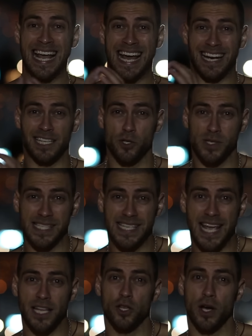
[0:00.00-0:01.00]

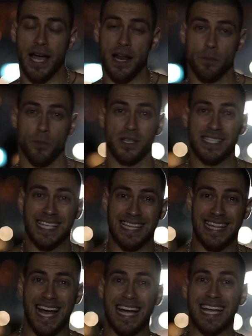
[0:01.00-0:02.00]
reduciendo el
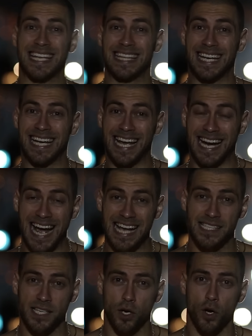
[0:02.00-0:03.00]
porcentaje de
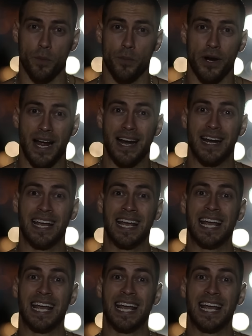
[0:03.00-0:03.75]
grasa corporal